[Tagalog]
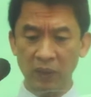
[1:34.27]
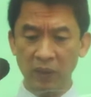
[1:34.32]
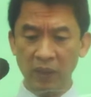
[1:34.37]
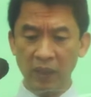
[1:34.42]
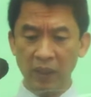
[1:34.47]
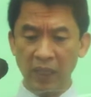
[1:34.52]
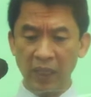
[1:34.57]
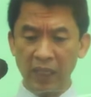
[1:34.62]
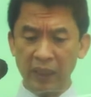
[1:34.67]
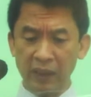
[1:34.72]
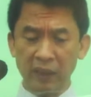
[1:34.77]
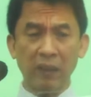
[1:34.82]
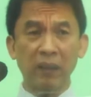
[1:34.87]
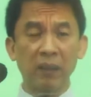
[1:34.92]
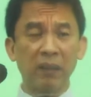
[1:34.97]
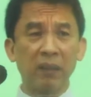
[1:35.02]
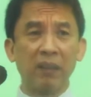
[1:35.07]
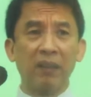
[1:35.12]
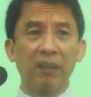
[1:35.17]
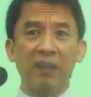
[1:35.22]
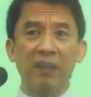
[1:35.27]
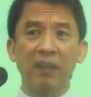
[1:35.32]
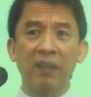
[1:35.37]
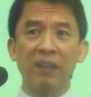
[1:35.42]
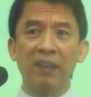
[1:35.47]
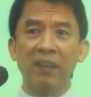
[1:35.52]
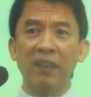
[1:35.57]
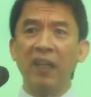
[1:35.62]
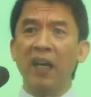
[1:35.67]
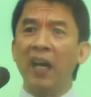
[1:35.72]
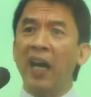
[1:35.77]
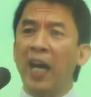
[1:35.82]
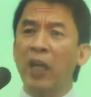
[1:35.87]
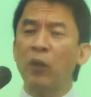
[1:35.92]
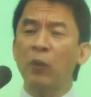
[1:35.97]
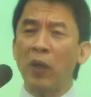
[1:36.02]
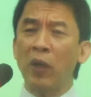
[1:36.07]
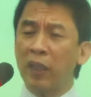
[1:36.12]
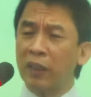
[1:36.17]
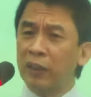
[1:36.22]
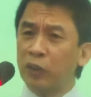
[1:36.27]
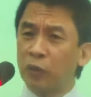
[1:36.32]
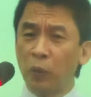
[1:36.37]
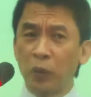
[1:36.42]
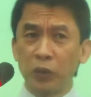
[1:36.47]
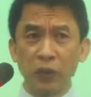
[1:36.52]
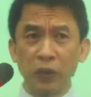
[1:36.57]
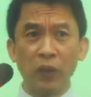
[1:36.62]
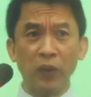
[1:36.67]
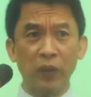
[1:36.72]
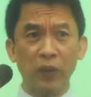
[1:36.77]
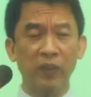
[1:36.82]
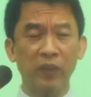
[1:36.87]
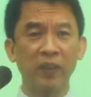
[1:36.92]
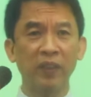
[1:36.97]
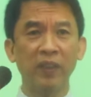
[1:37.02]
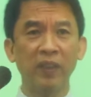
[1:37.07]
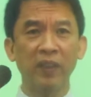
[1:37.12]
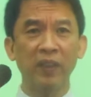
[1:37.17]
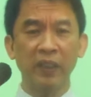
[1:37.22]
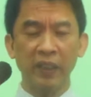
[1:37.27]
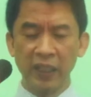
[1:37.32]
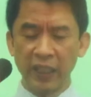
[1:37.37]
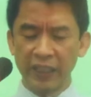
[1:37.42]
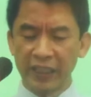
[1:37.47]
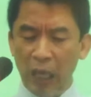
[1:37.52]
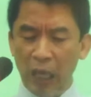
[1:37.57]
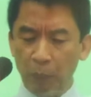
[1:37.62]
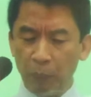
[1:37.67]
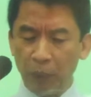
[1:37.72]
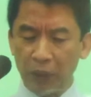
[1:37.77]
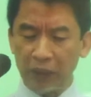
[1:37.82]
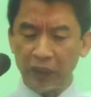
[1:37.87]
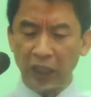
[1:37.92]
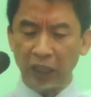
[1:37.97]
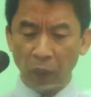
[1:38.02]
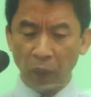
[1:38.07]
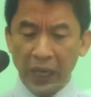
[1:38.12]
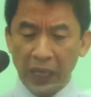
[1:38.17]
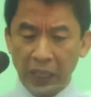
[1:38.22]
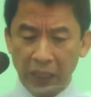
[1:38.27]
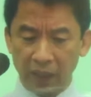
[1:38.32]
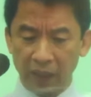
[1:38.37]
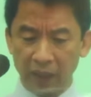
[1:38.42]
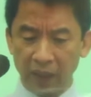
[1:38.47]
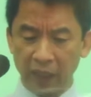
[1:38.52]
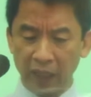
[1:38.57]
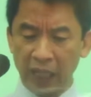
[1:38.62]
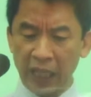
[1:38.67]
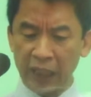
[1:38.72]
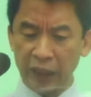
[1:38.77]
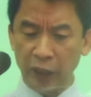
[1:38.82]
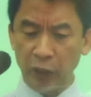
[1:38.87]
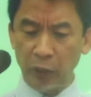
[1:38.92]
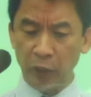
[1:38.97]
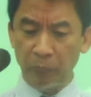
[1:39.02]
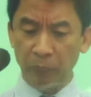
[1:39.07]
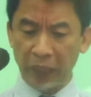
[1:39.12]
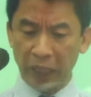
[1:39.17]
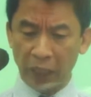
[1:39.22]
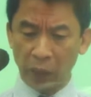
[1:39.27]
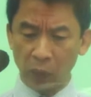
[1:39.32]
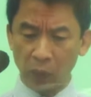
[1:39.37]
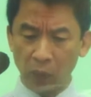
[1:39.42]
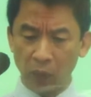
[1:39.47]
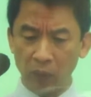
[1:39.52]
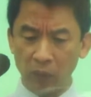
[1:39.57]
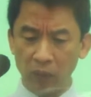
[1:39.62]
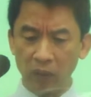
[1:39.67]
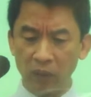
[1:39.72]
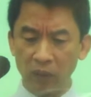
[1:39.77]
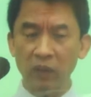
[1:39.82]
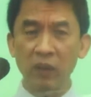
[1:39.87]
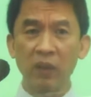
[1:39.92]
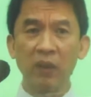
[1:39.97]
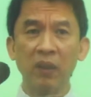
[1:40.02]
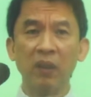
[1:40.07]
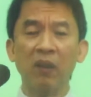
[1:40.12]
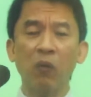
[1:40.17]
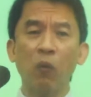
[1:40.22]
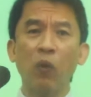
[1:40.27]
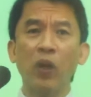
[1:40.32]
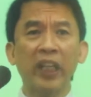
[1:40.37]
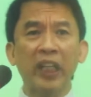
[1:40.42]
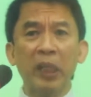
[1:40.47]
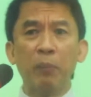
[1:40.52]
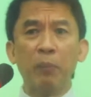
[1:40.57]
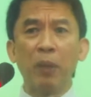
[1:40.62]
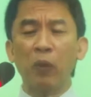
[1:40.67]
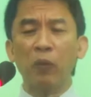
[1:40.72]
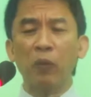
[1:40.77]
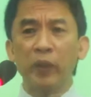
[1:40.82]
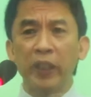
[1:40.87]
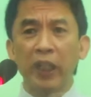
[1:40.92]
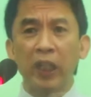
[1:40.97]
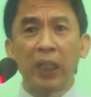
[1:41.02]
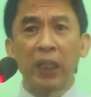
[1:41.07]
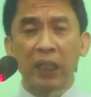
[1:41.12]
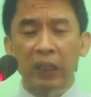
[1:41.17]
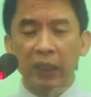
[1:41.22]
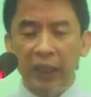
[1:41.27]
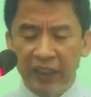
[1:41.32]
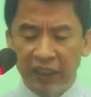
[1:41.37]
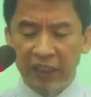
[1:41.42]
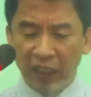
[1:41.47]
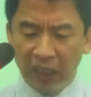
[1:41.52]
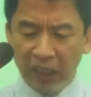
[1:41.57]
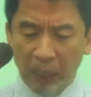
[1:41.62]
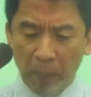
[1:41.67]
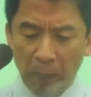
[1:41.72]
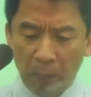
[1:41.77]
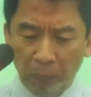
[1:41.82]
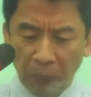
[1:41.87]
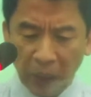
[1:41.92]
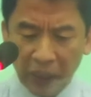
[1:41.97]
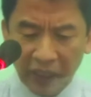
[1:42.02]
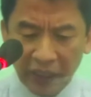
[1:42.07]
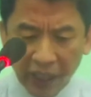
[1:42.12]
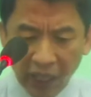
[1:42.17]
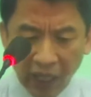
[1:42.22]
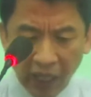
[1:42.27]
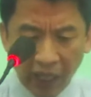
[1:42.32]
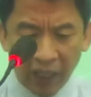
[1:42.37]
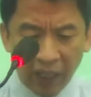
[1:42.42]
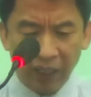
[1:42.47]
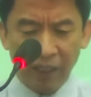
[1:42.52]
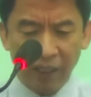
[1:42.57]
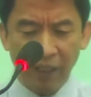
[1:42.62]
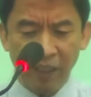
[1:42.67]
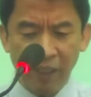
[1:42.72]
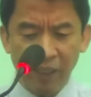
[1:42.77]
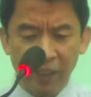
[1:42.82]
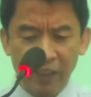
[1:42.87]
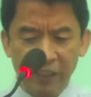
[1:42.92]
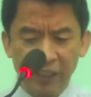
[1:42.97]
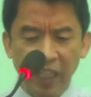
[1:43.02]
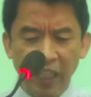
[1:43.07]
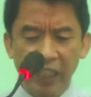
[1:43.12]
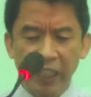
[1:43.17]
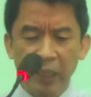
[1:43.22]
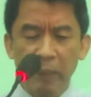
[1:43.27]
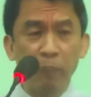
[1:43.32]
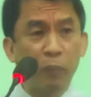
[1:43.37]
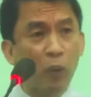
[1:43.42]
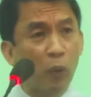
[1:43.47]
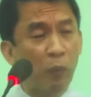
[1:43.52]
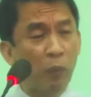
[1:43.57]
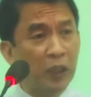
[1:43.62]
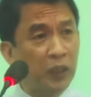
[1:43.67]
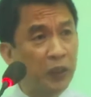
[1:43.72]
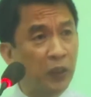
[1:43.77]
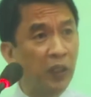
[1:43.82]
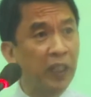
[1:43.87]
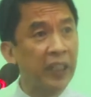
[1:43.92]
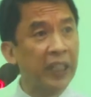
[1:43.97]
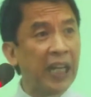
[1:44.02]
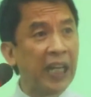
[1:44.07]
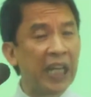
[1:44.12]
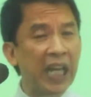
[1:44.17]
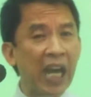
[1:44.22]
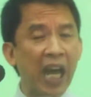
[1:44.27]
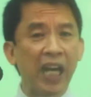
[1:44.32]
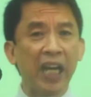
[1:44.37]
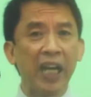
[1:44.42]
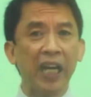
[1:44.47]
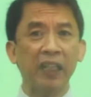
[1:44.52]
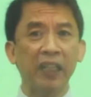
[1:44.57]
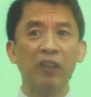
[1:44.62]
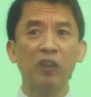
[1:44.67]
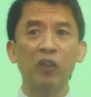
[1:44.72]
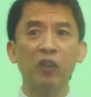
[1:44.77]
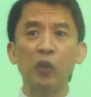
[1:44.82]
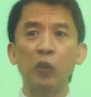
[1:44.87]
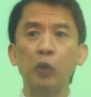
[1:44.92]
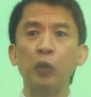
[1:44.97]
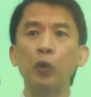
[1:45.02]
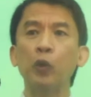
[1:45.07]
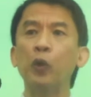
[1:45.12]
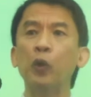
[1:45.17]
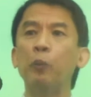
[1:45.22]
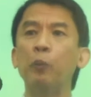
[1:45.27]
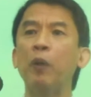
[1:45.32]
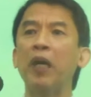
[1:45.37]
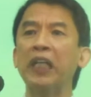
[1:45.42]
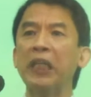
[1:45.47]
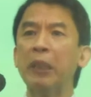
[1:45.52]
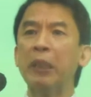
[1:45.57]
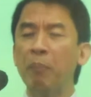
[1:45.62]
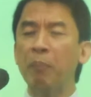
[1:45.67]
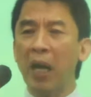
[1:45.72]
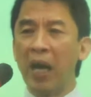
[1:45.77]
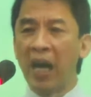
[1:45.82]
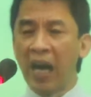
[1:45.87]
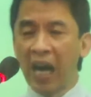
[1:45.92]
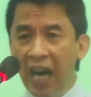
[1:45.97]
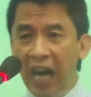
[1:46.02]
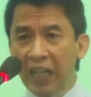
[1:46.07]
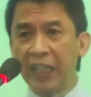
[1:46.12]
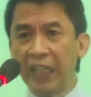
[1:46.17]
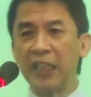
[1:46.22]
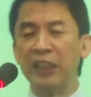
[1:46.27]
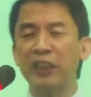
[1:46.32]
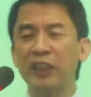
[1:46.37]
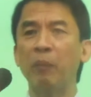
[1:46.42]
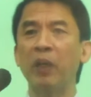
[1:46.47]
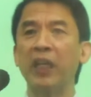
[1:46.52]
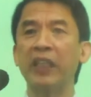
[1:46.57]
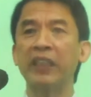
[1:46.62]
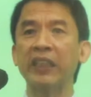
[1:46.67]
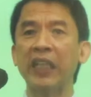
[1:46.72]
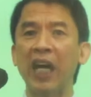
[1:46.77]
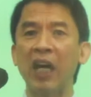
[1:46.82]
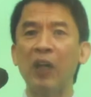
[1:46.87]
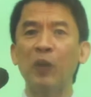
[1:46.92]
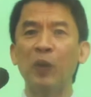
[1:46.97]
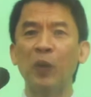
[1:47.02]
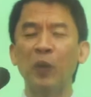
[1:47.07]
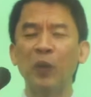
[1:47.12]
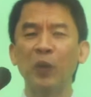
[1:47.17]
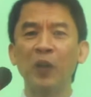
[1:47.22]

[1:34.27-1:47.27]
At ano ang solusyon na dapat gawin ng ating gobyerno? Walang iba kundi isang kampanya ng impormasyon ang kailangan upang ibahagi sa mga tao